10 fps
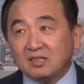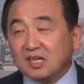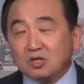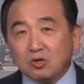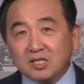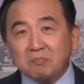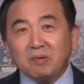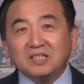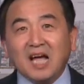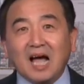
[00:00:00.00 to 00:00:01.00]
那个学生
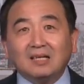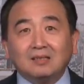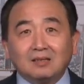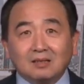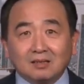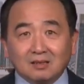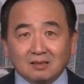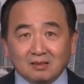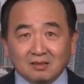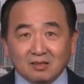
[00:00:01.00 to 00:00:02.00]
笨蛋。
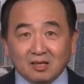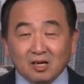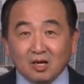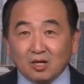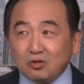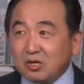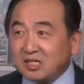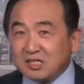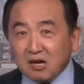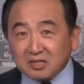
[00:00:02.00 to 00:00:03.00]
学
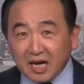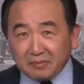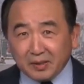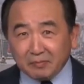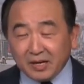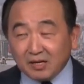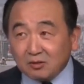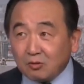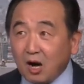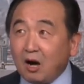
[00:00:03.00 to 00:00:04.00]
生要想明白了，
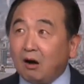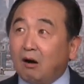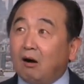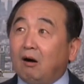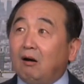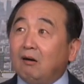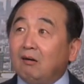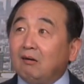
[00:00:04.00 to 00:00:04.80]
说：“哦，